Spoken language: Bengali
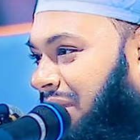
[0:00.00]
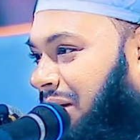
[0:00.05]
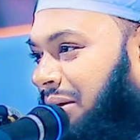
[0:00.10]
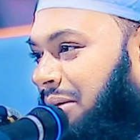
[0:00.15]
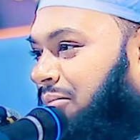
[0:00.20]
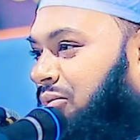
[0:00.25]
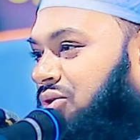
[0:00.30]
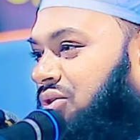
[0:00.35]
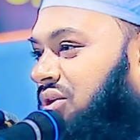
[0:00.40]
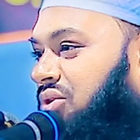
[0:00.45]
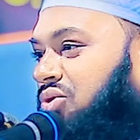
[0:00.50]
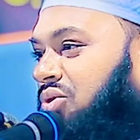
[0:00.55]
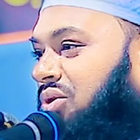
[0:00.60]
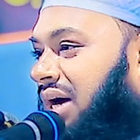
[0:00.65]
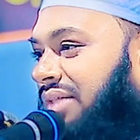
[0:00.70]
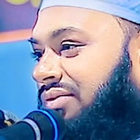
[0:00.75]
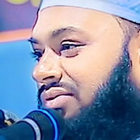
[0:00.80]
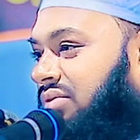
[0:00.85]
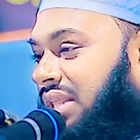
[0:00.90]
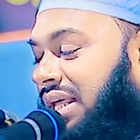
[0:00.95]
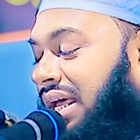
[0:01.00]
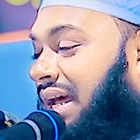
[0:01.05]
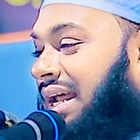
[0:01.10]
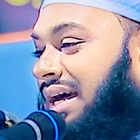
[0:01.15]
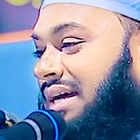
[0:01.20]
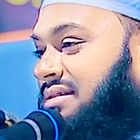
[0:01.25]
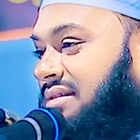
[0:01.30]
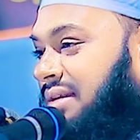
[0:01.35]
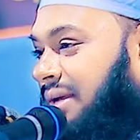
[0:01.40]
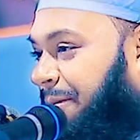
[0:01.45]
বাবা মুদি দোকান দিয়া
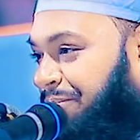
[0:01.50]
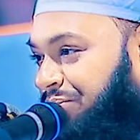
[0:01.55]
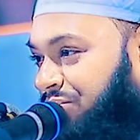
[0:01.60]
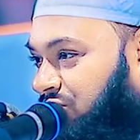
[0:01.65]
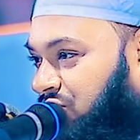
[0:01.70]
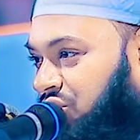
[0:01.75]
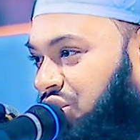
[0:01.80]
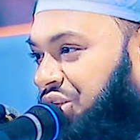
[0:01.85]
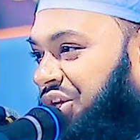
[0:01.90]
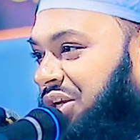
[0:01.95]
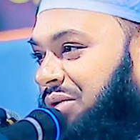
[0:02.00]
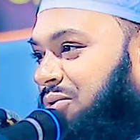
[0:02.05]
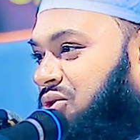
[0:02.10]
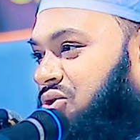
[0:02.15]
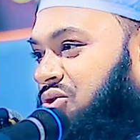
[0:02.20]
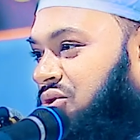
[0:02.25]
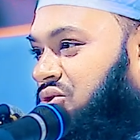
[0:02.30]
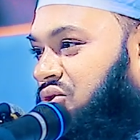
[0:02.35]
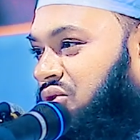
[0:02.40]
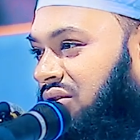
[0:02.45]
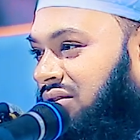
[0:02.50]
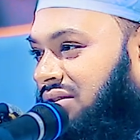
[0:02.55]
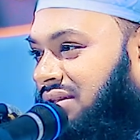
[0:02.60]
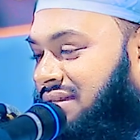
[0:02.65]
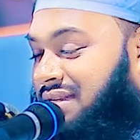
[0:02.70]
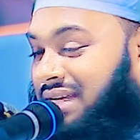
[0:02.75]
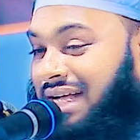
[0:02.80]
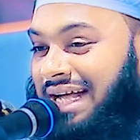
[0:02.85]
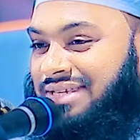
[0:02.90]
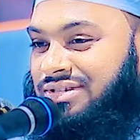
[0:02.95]
রাখছে তিরিশ বছর
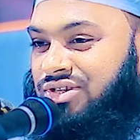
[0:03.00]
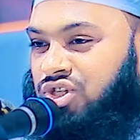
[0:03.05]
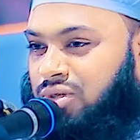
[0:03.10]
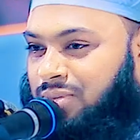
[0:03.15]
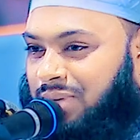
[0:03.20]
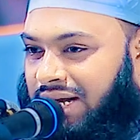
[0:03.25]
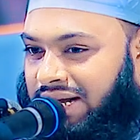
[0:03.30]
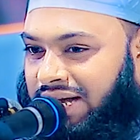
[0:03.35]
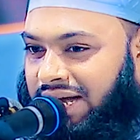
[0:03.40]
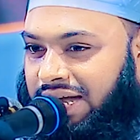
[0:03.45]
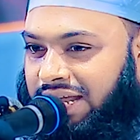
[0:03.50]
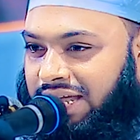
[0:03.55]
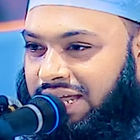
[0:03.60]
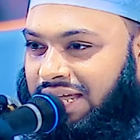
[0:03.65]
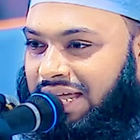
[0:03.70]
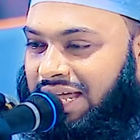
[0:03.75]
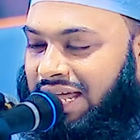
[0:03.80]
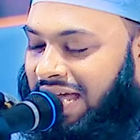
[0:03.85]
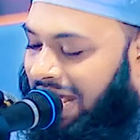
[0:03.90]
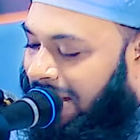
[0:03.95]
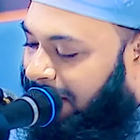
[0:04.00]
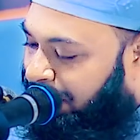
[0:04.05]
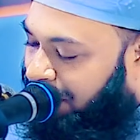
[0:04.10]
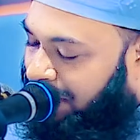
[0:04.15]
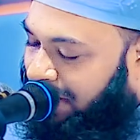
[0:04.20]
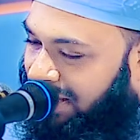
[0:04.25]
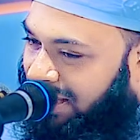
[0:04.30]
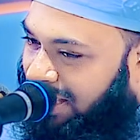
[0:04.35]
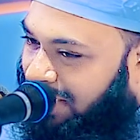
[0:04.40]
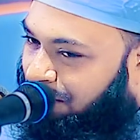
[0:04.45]
চলতেছে কাস্টমার রেডি
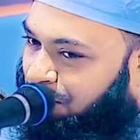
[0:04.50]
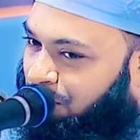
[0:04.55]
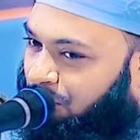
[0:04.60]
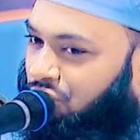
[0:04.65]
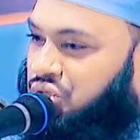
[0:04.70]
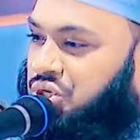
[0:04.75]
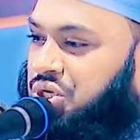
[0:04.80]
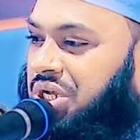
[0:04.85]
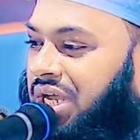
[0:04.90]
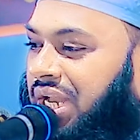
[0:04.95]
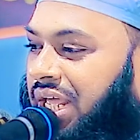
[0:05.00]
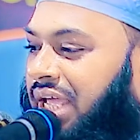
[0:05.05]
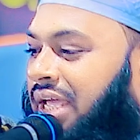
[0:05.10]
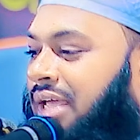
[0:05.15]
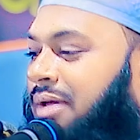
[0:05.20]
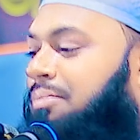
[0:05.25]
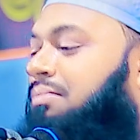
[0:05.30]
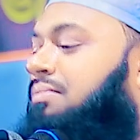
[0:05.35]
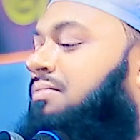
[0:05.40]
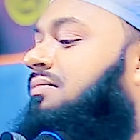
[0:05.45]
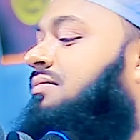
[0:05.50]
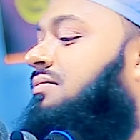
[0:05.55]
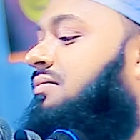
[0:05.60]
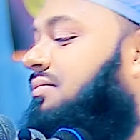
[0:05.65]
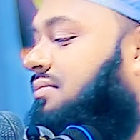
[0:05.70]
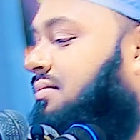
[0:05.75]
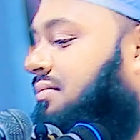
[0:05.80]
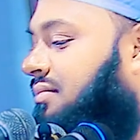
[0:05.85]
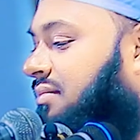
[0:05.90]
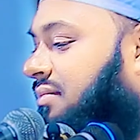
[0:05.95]
আপনি গিয়ে বসলেই
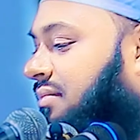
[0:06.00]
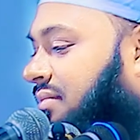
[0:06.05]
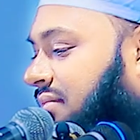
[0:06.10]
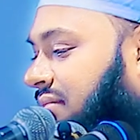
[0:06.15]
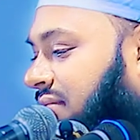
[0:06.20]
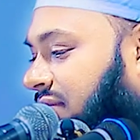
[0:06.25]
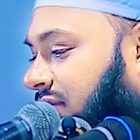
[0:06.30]
বসলেই